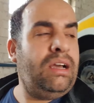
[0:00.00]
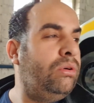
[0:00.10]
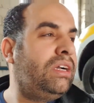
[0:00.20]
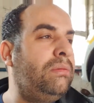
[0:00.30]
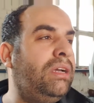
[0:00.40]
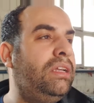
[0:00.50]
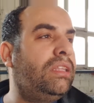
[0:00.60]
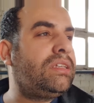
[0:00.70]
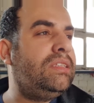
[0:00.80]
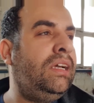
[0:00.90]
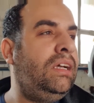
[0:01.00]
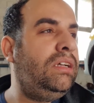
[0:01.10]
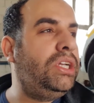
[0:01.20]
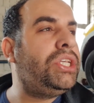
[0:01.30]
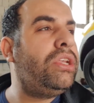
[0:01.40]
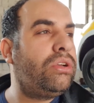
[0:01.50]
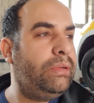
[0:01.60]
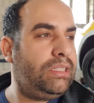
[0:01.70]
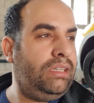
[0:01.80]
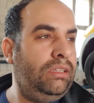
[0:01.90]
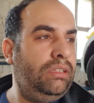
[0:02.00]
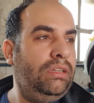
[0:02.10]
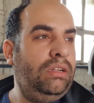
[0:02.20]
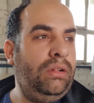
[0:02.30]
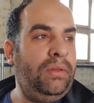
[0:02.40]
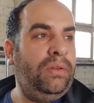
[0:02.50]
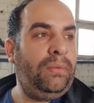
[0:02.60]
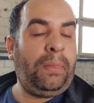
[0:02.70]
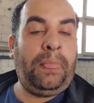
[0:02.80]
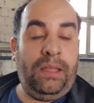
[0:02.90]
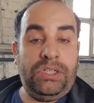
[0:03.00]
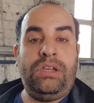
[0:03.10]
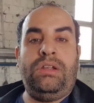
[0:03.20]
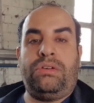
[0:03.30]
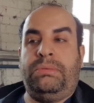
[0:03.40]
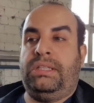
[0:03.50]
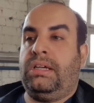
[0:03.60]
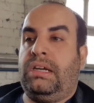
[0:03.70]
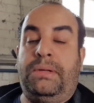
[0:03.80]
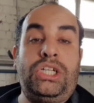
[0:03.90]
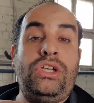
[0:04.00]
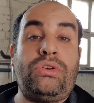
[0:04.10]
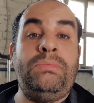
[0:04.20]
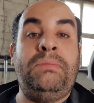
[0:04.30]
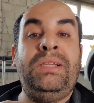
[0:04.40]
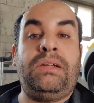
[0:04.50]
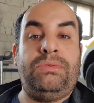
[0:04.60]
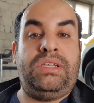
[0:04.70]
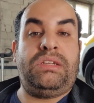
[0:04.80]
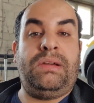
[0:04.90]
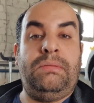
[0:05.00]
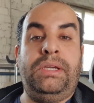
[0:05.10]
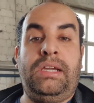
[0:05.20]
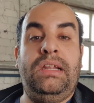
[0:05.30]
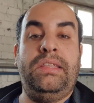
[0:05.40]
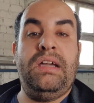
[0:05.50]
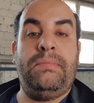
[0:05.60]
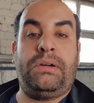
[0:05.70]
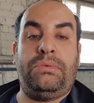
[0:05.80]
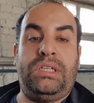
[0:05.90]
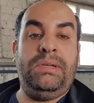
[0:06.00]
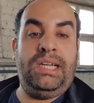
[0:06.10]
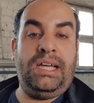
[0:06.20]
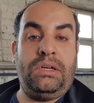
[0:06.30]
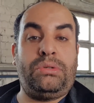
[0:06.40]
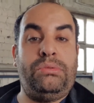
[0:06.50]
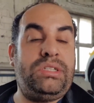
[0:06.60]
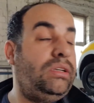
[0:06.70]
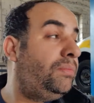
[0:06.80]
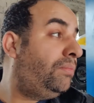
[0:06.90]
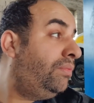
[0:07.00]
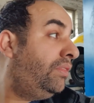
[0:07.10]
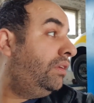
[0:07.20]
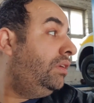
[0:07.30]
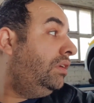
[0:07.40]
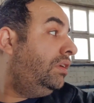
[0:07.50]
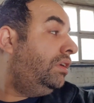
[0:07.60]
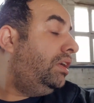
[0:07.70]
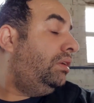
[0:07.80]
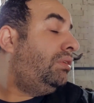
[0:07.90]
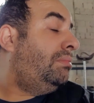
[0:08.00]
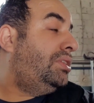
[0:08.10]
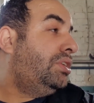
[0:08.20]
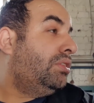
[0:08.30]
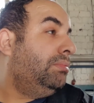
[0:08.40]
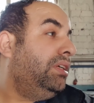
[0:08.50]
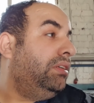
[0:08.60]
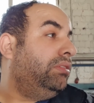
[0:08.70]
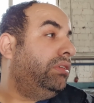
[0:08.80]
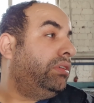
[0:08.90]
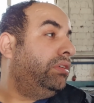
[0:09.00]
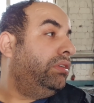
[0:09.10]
هو كم قالنا تصليحها 20 روبل صح 20 روبل تقريبا 20 روبل بيلاروسي يا جماعه اللي بيحكي لي دائما روسي بيلاروسي لو كم 20 روبل يعني الدولار